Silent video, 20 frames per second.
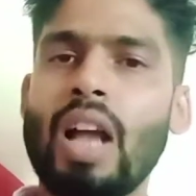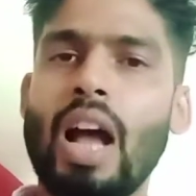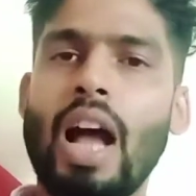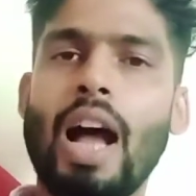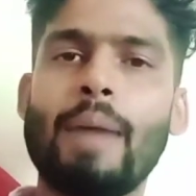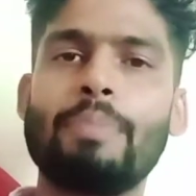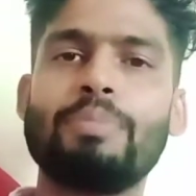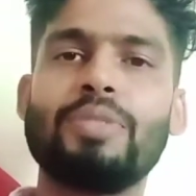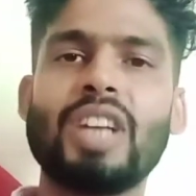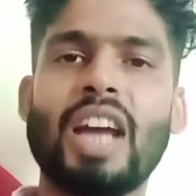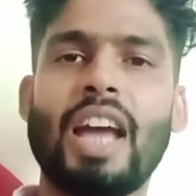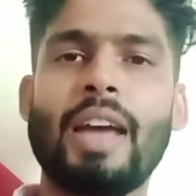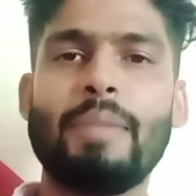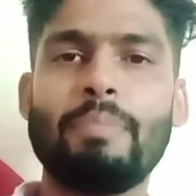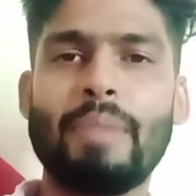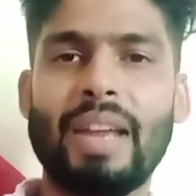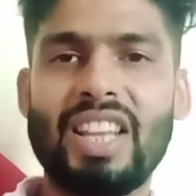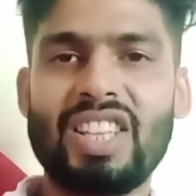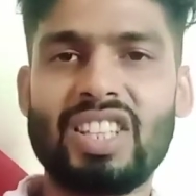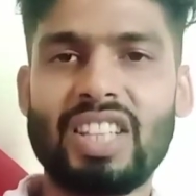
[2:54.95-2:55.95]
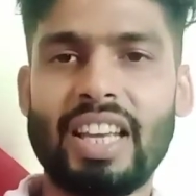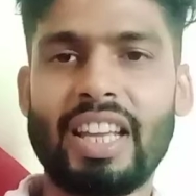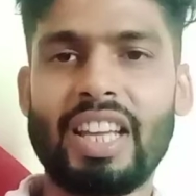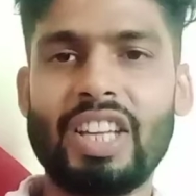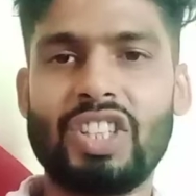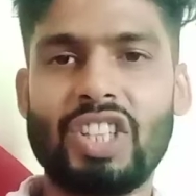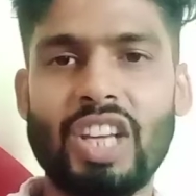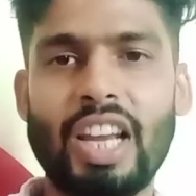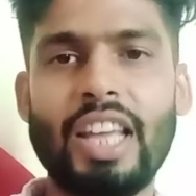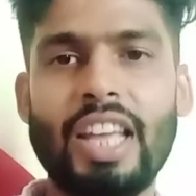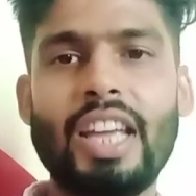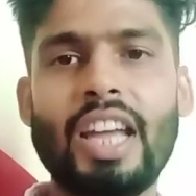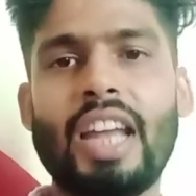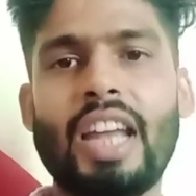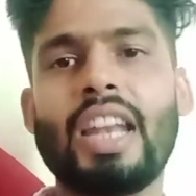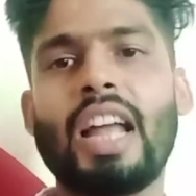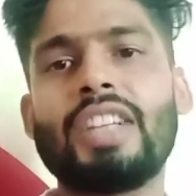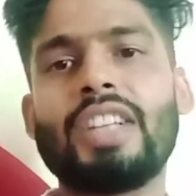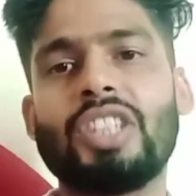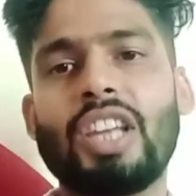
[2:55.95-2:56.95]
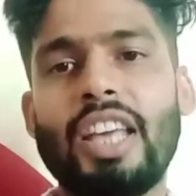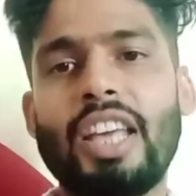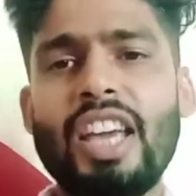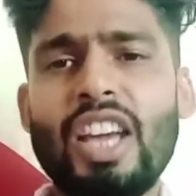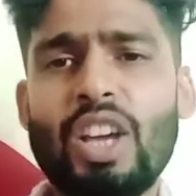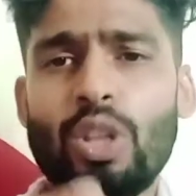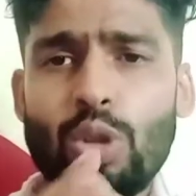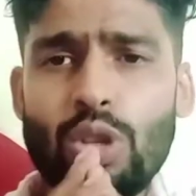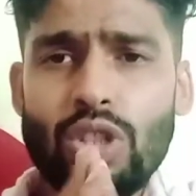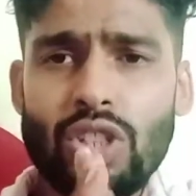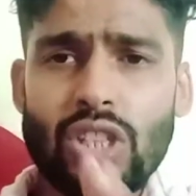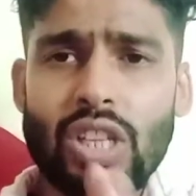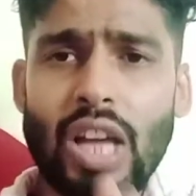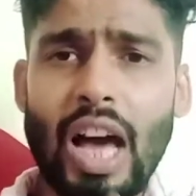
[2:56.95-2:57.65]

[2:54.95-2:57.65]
आप चाहे मैनेज करके चलें या ना चलें इन